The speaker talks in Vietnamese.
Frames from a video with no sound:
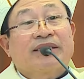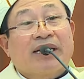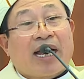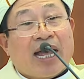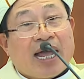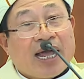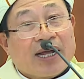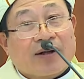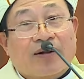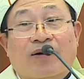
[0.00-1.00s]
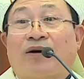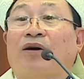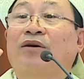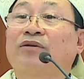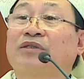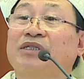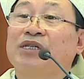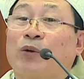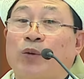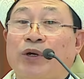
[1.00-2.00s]
đã có
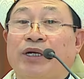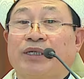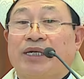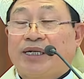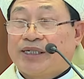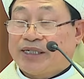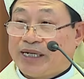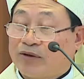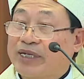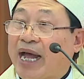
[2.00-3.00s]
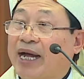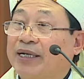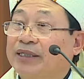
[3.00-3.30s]
được quyền rao giảng.